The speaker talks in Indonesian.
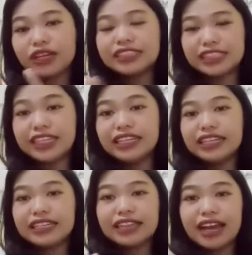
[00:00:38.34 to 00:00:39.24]
ini
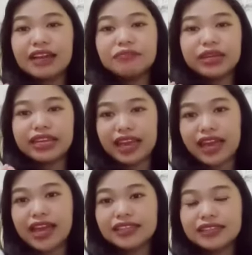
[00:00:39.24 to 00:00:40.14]
kita akan
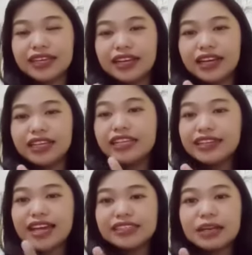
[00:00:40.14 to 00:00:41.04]
melihat
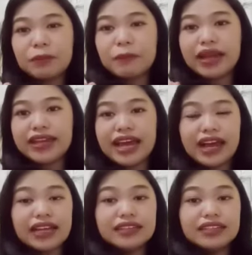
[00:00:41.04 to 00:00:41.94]
indahnya
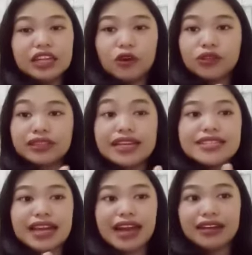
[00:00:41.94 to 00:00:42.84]
pemandangan di kota
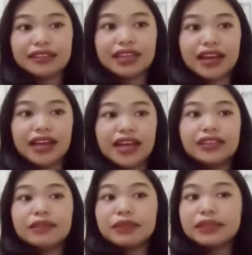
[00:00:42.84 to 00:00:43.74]
Jakarta.
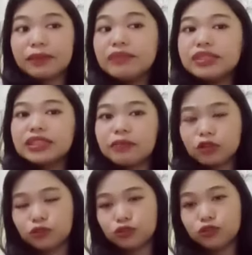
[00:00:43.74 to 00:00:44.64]
Teman-teman bisa
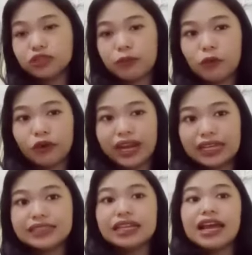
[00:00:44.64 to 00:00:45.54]
berkunjung ke
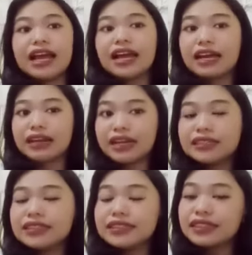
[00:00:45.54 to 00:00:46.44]
Monas karena
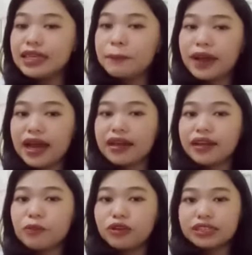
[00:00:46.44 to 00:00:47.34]
setiap
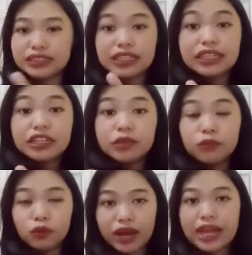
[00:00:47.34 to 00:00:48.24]
hari Monas ini
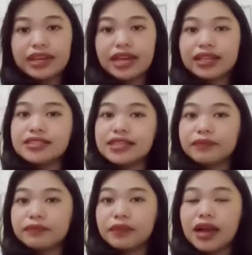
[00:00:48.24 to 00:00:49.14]
dibuka dari
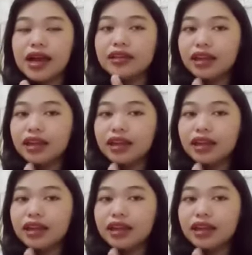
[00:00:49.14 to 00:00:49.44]
jam 8